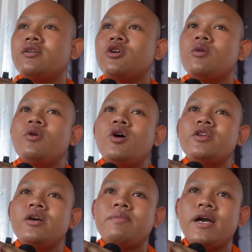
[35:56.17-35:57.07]
Krom
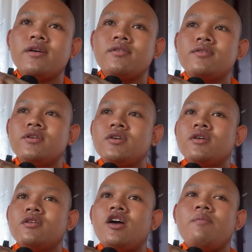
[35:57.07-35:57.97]
hôn nắng Phật
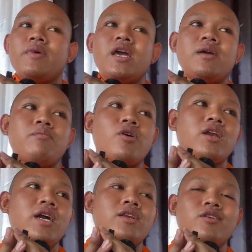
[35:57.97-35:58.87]
rồi pe bọc
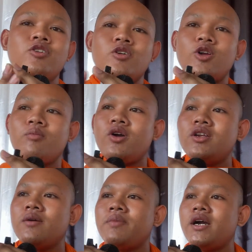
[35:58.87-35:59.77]
lệch nước non Krom hôn
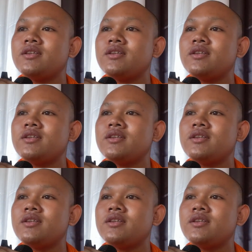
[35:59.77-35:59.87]
nắng Phật